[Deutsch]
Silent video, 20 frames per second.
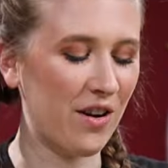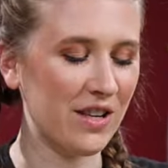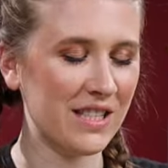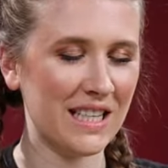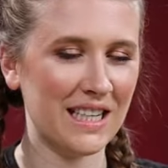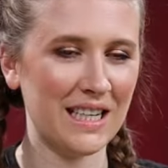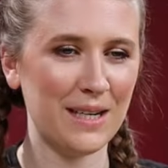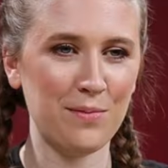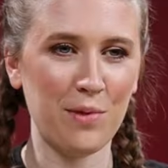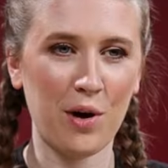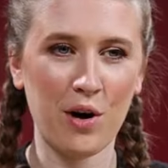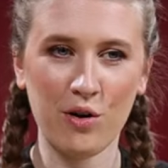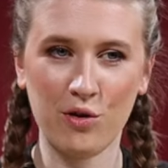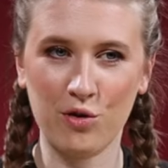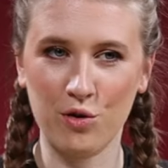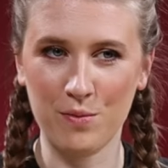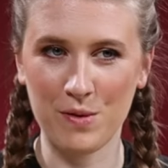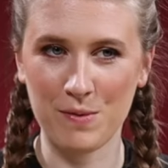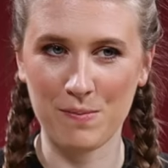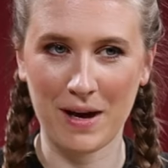außerdem
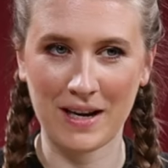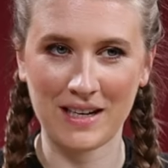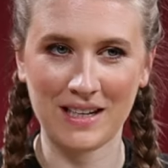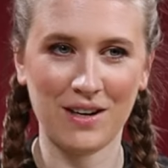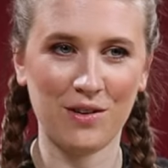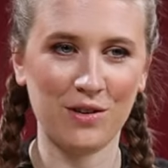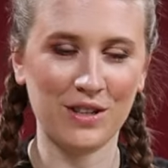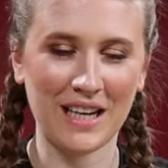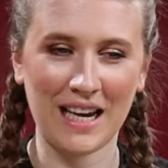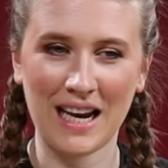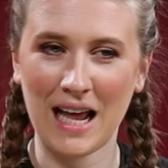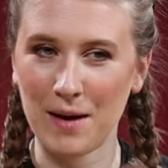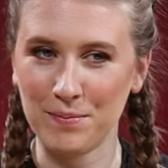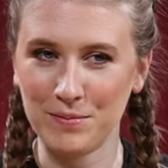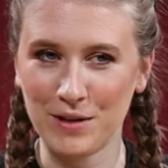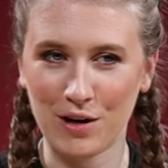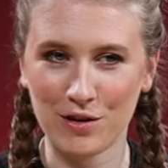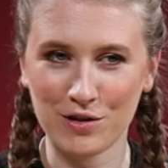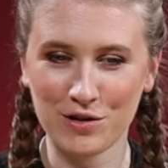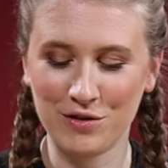noch Gummibänder und dann
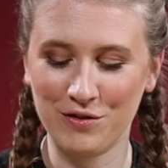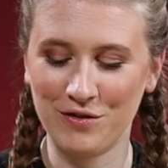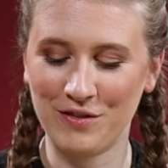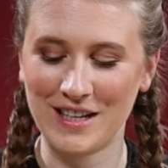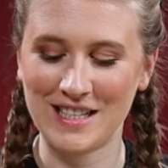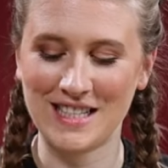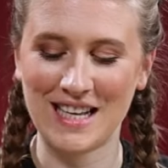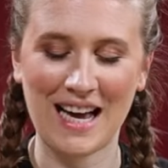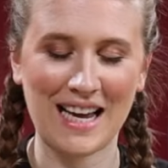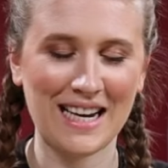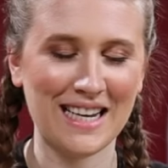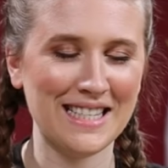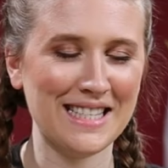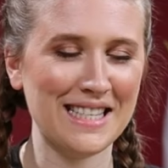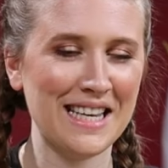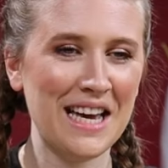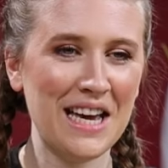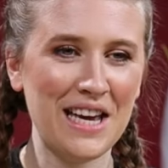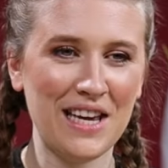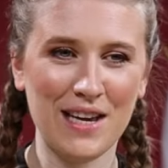habt ihr auch schon fast
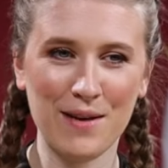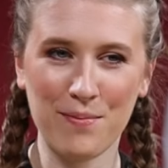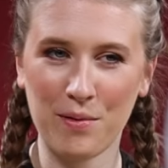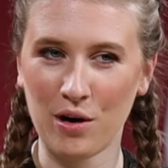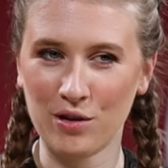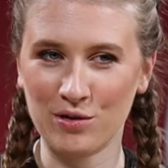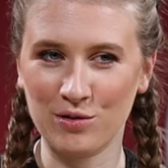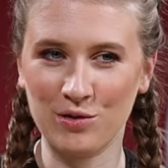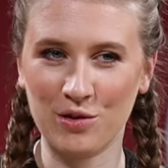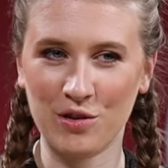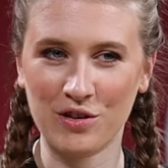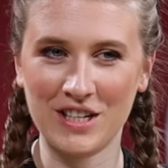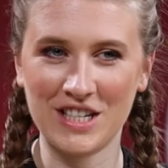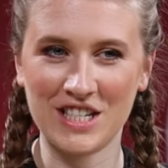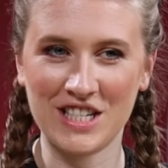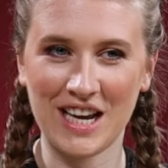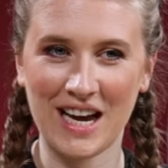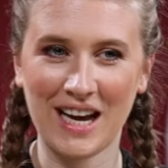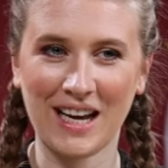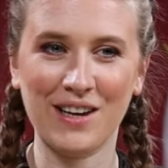alles. Ihr braucht nur noch
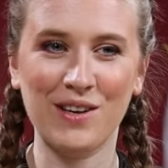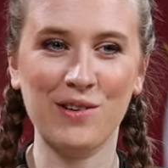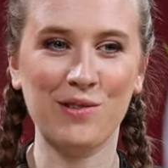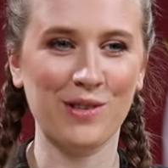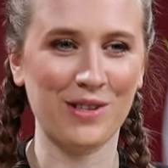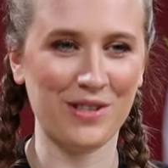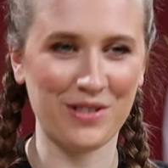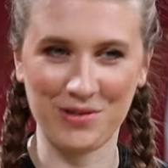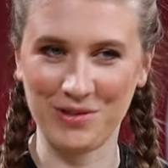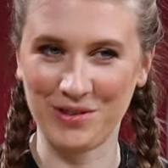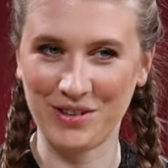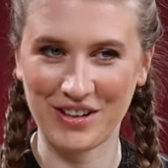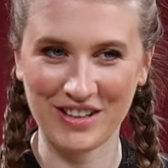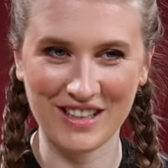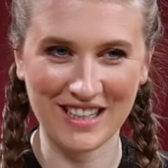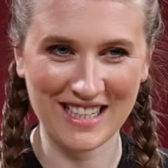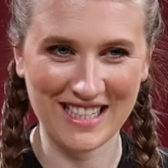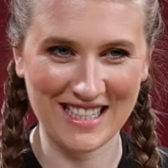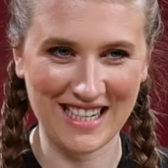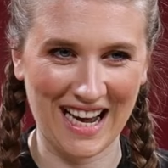eine Schere und schon
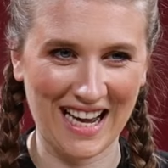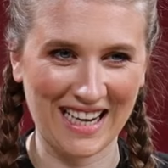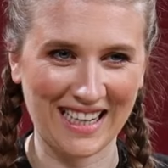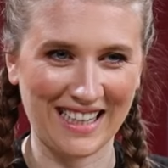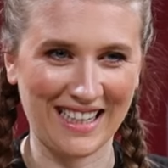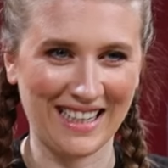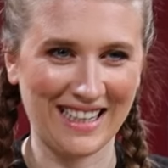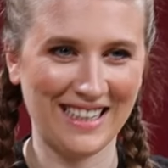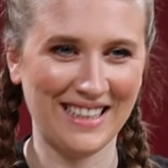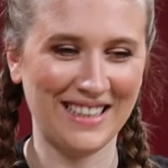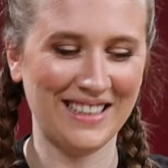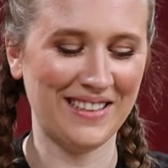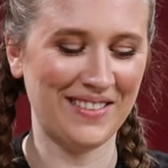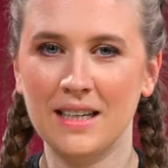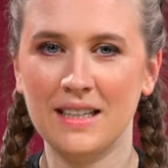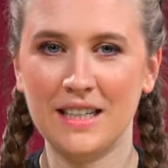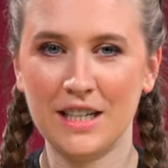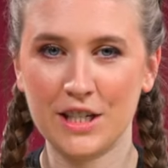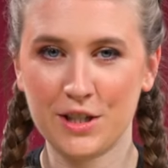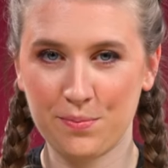könnt ihr starten.
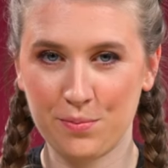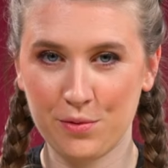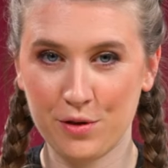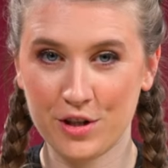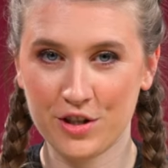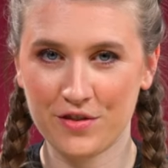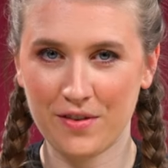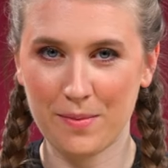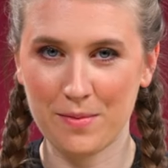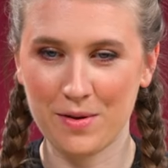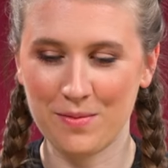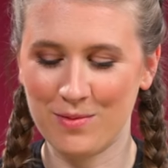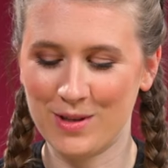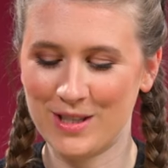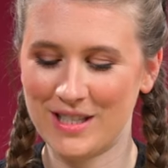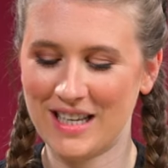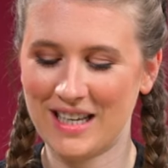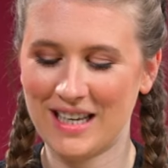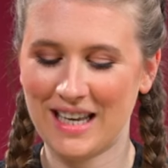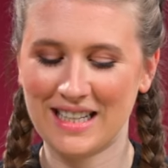Die Spülschwämme
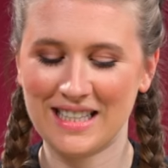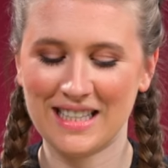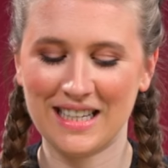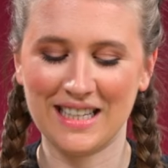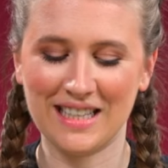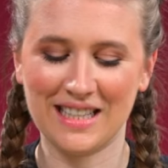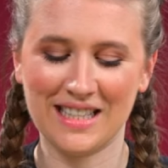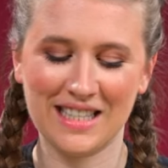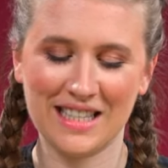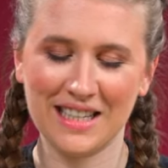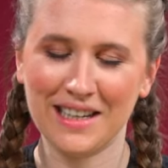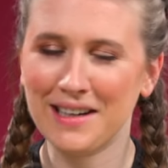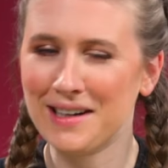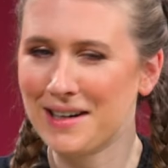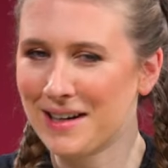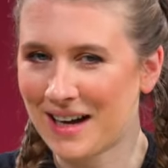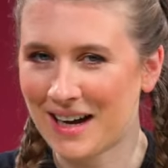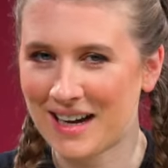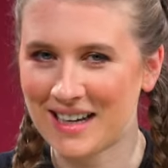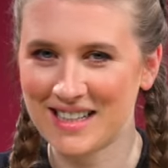müsst ihr jetzt in
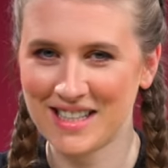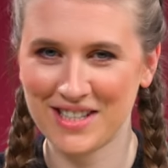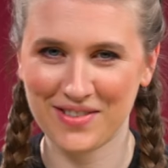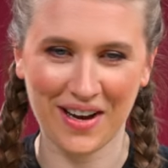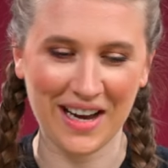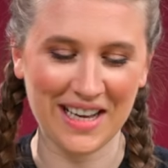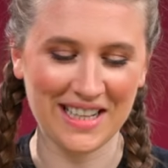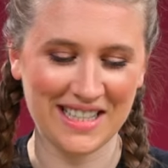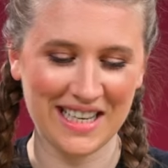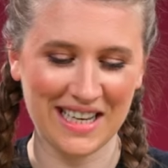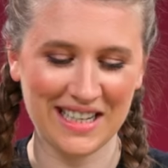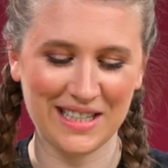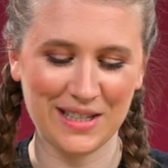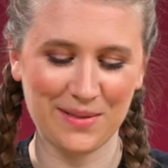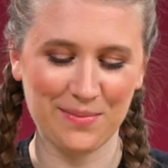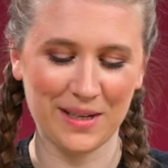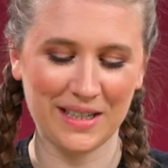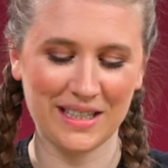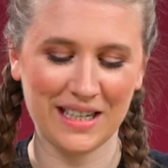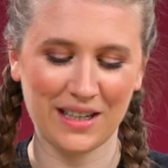circa 2
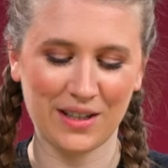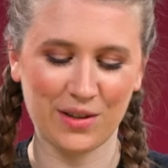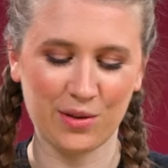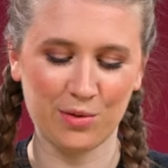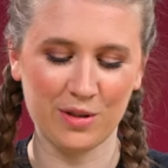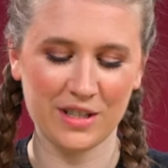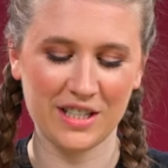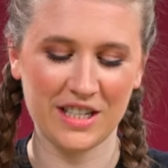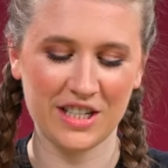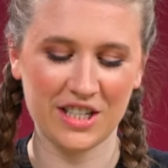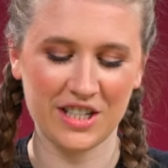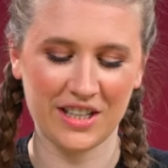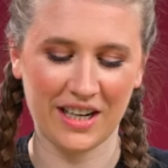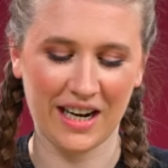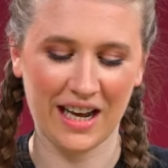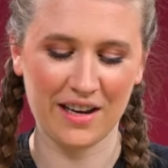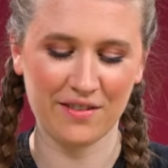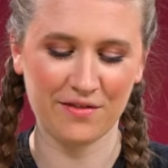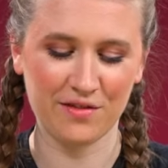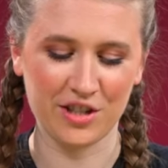cm große
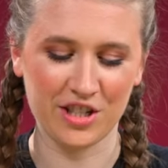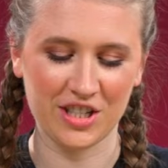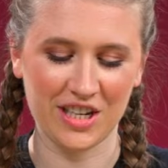Streifen